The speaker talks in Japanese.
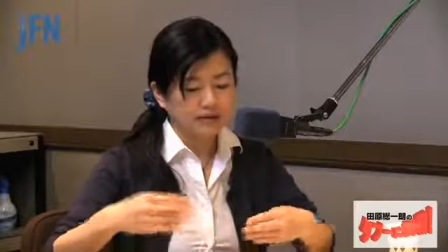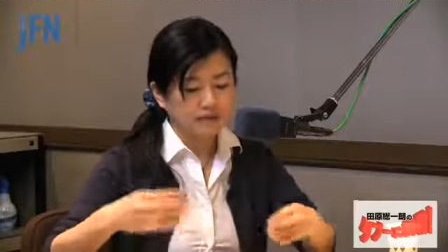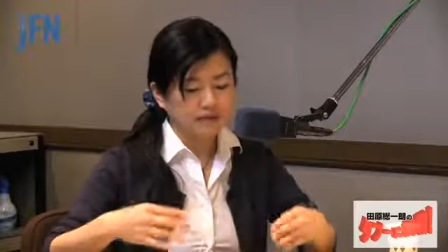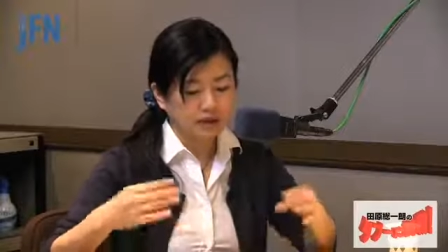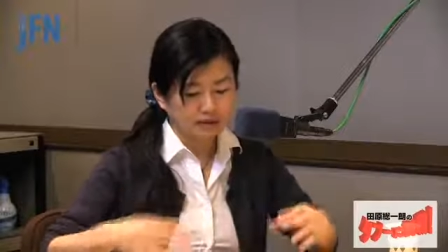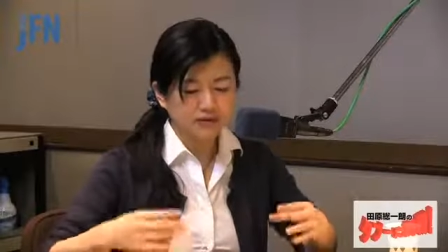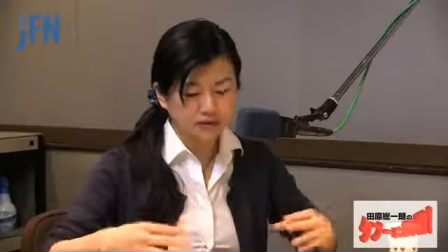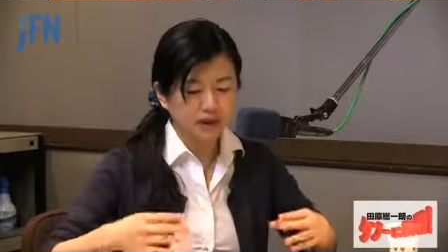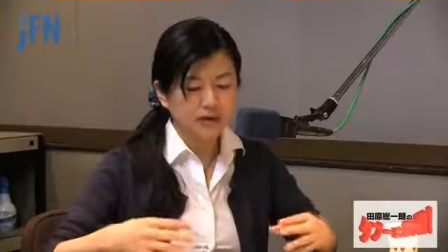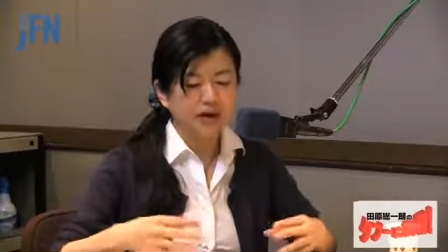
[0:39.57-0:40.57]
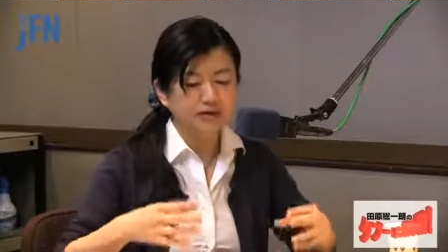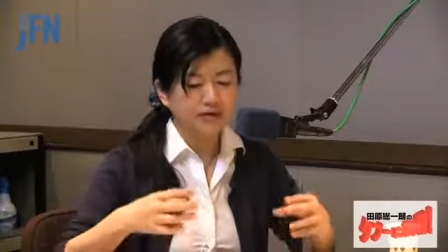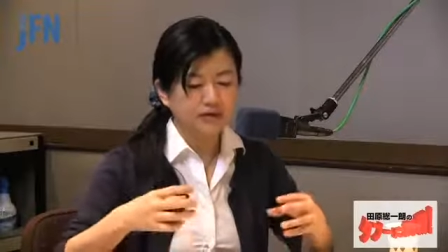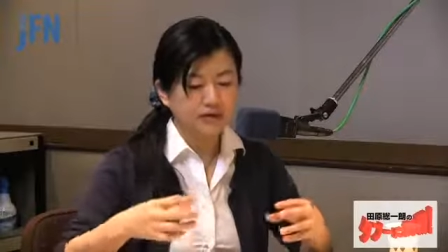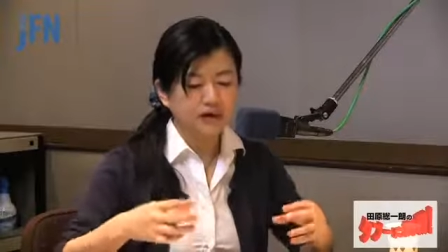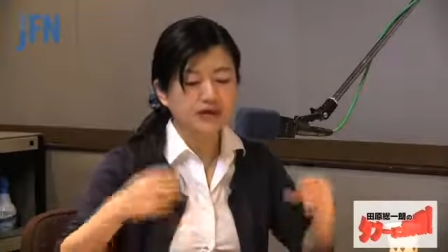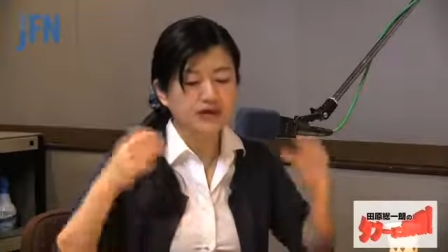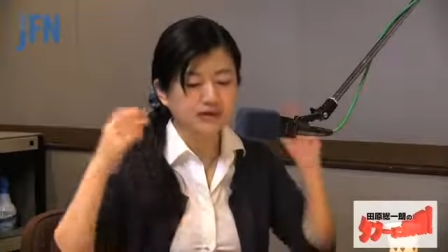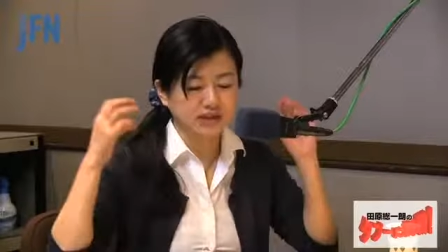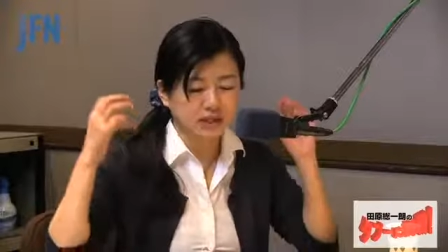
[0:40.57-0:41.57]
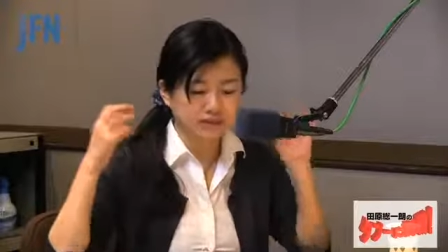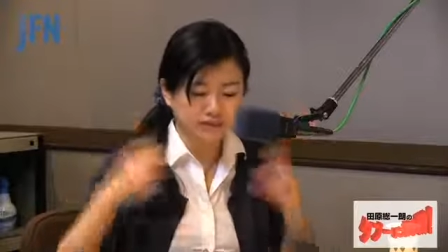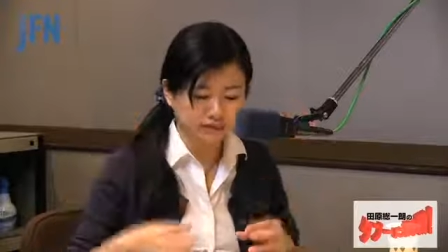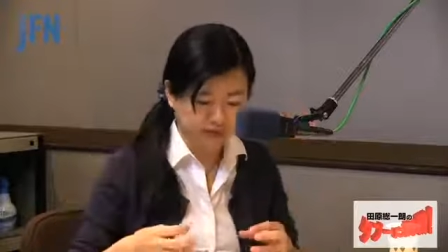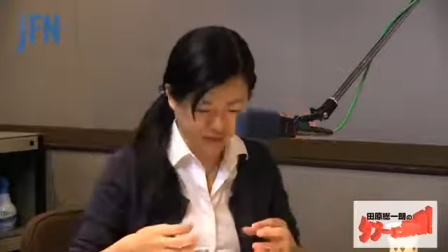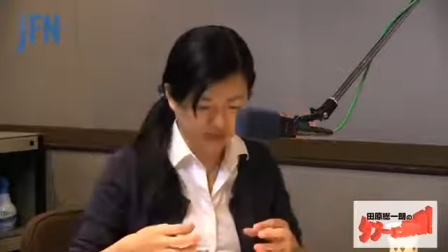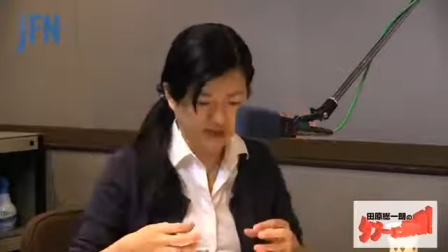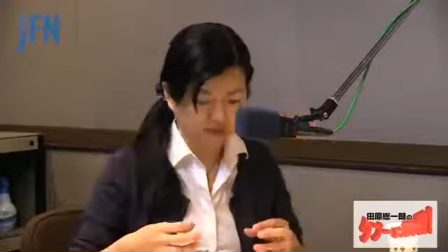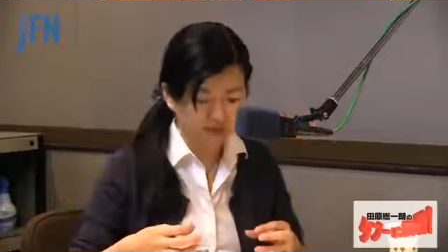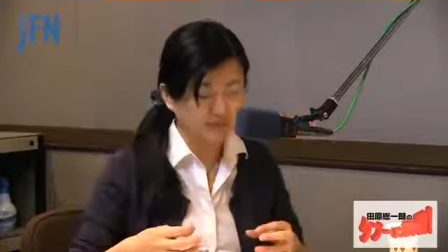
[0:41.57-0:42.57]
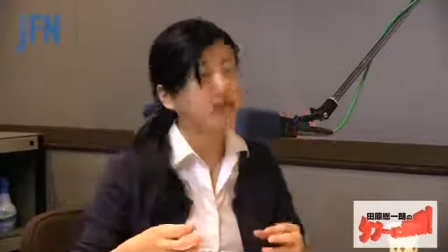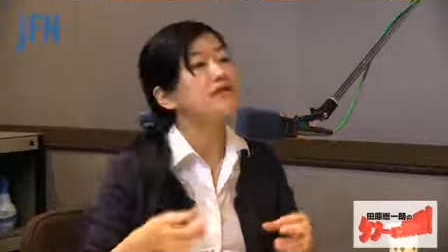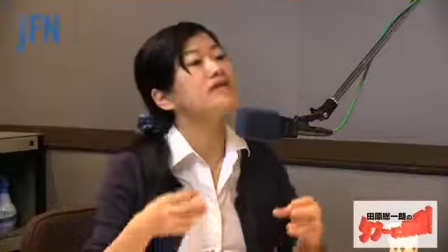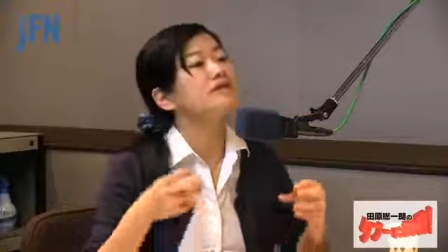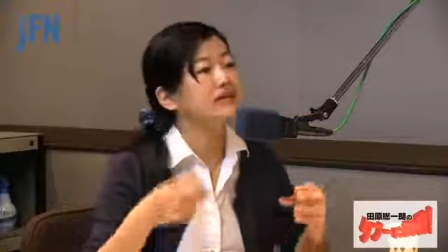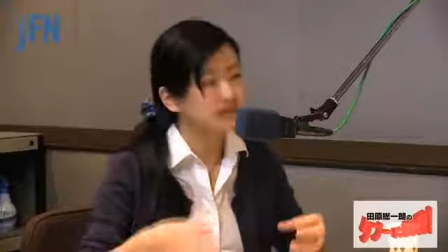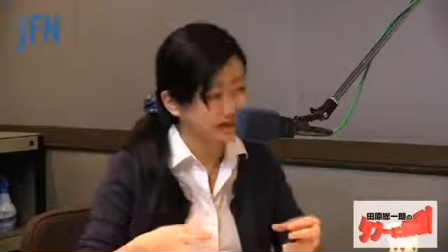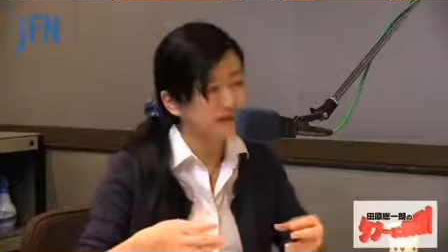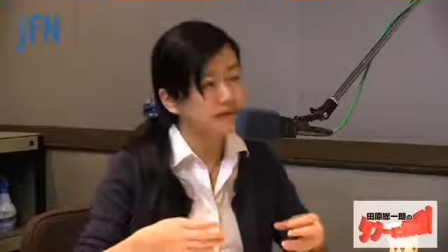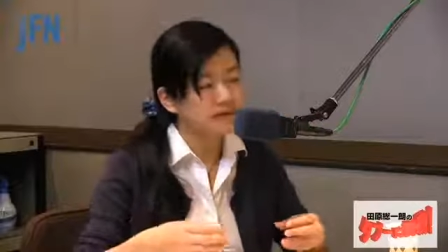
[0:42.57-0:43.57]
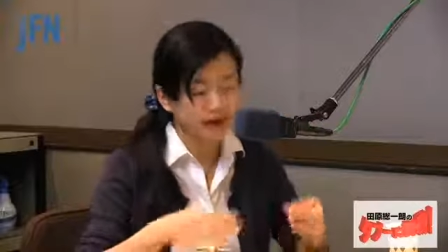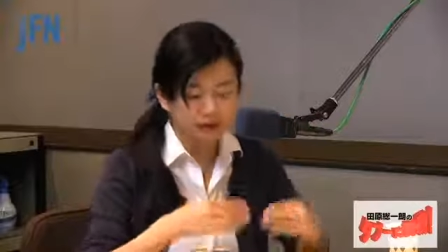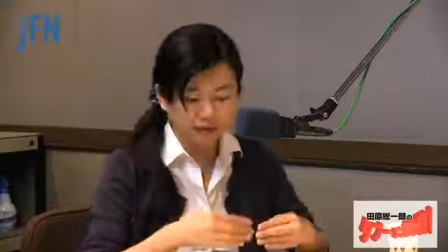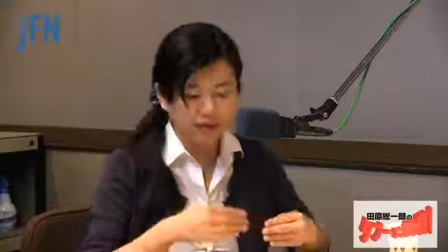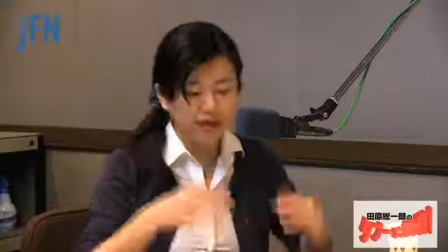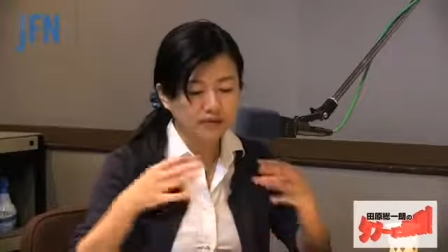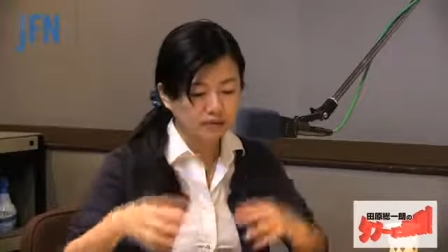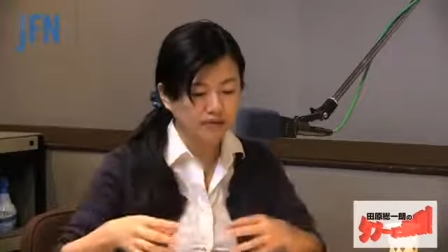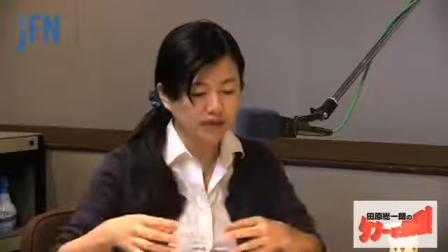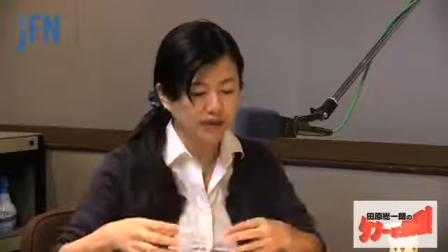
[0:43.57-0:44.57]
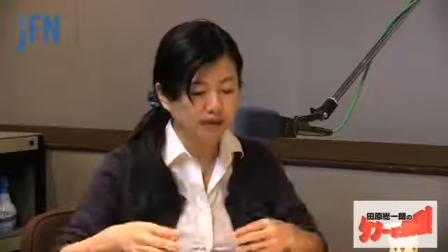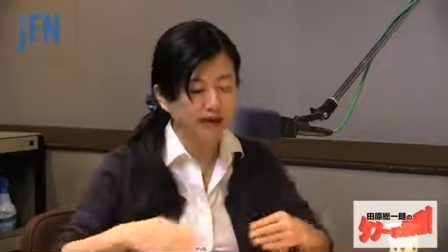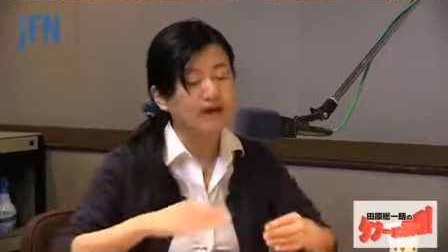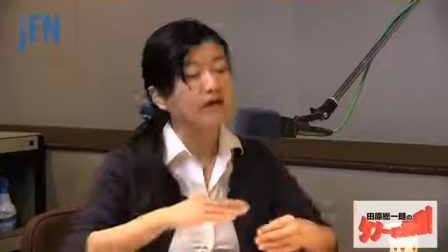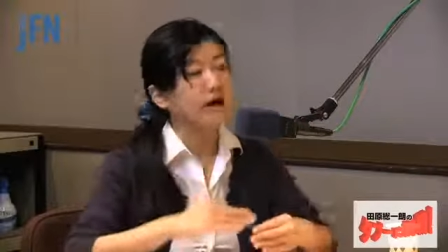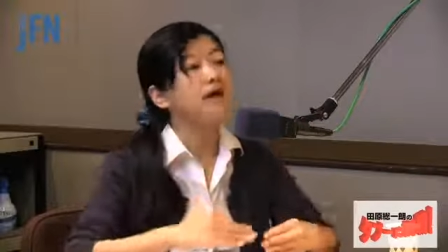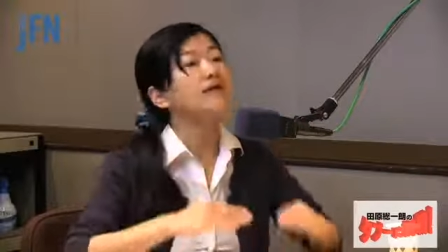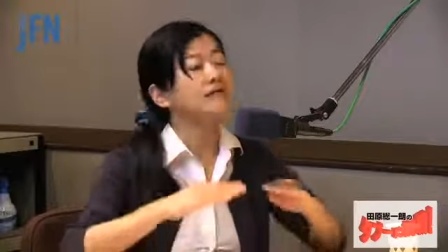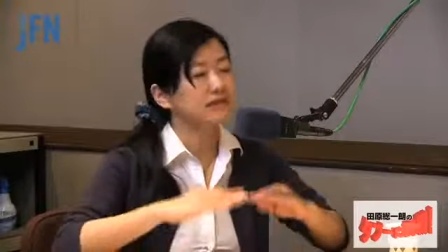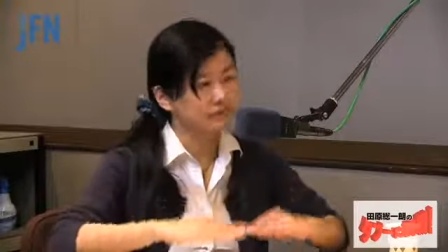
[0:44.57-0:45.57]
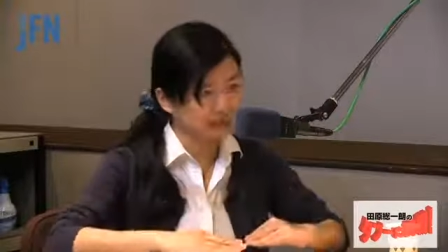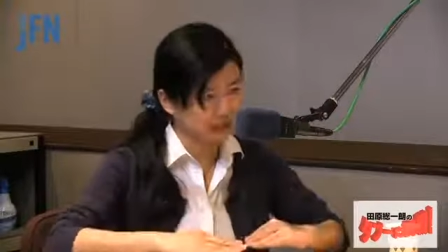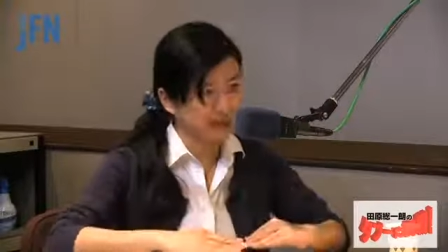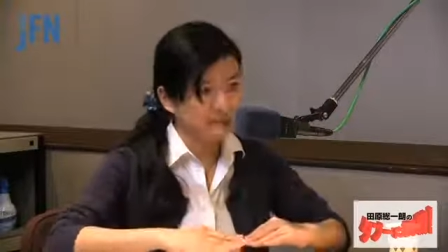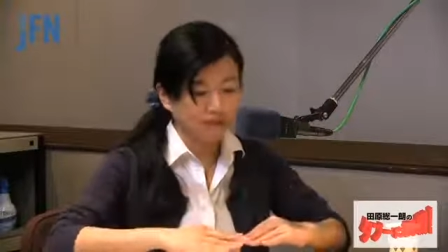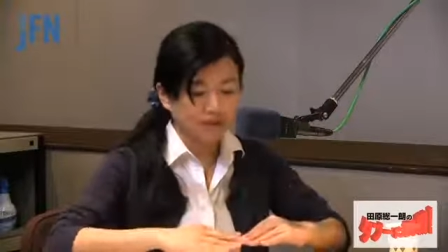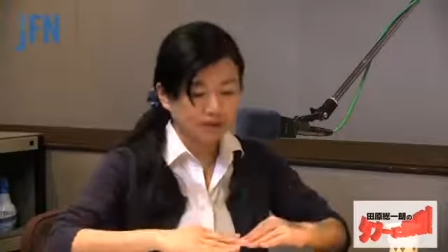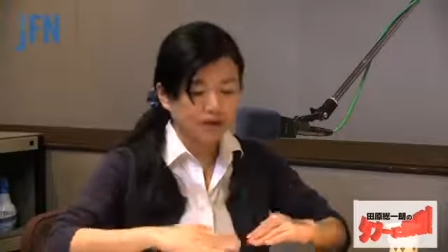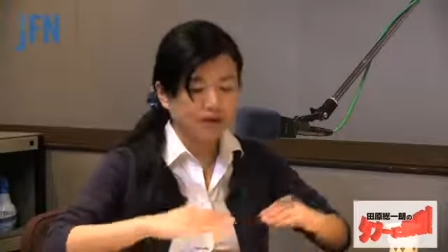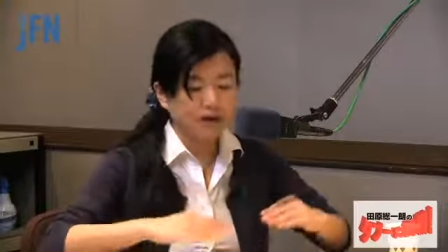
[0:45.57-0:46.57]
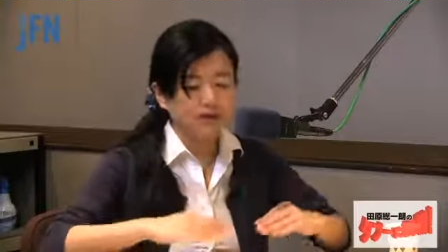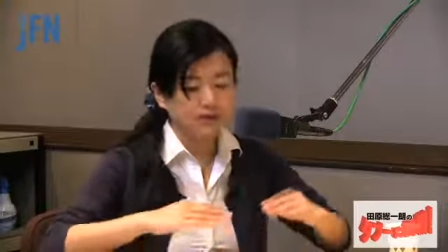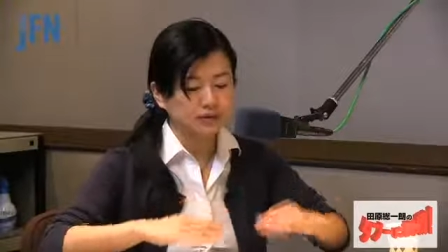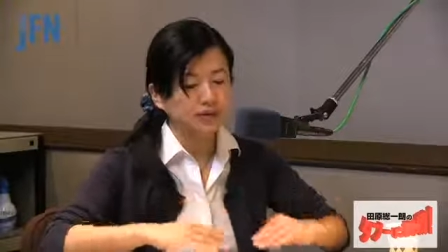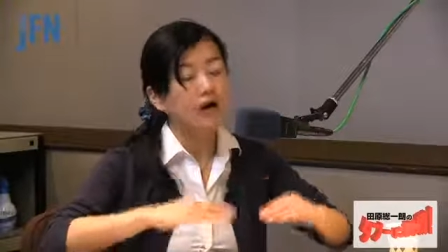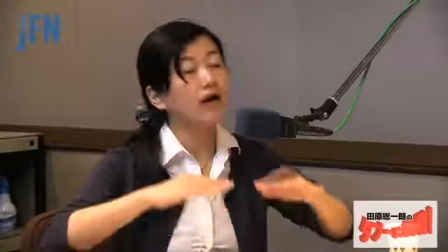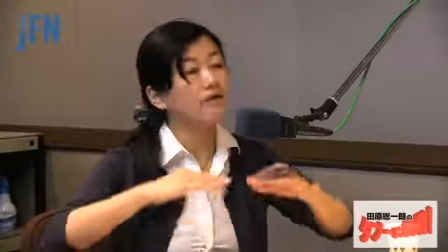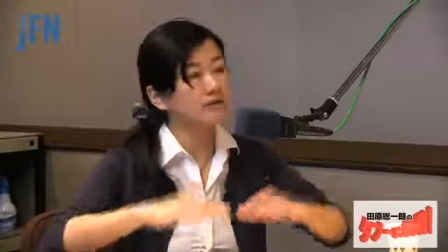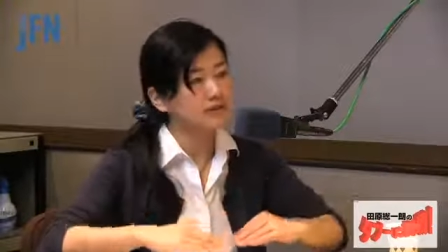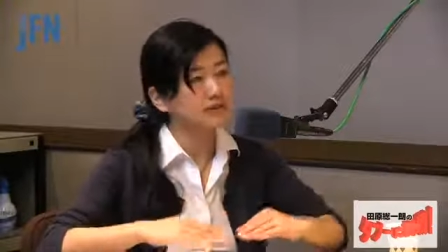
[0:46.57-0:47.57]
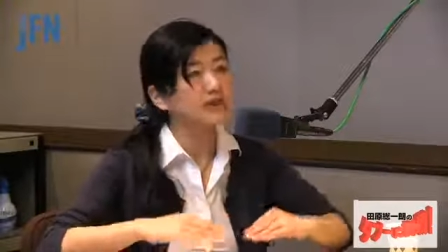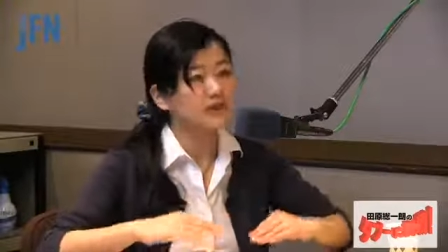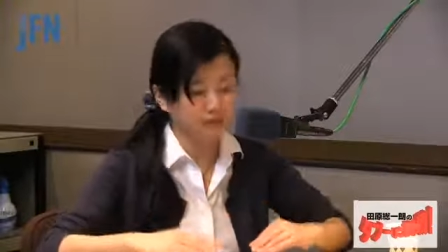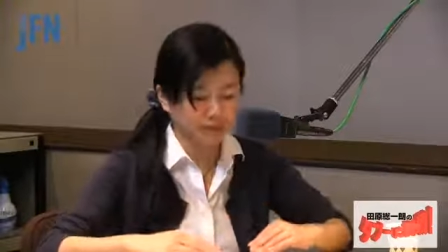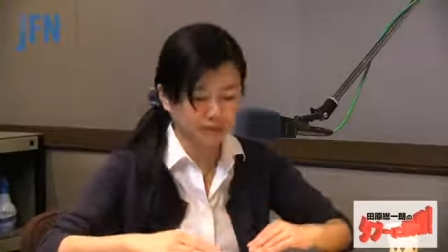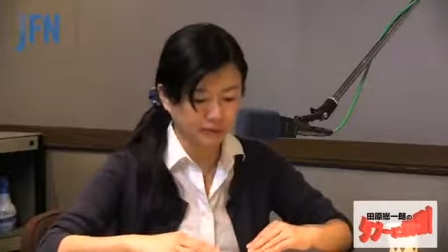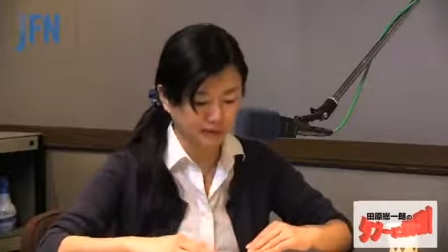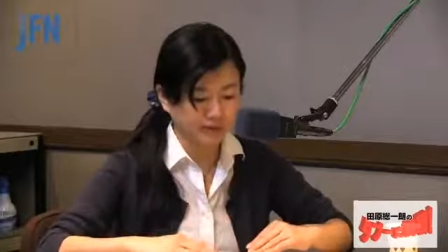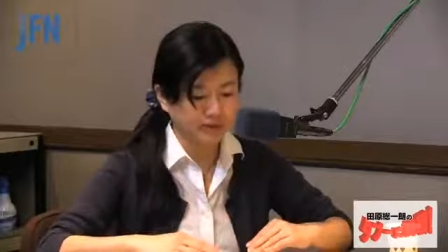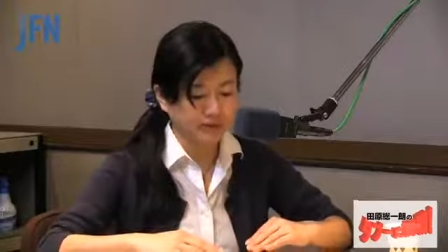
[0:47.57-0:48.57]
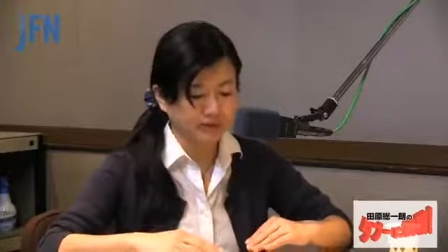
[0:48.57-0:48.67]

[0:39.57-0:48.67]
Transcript: あハードルがまあ国会議員の3分の2となってるんですね、はい、これを3分の2から過半数に、うん、要はそのハードルを下げようという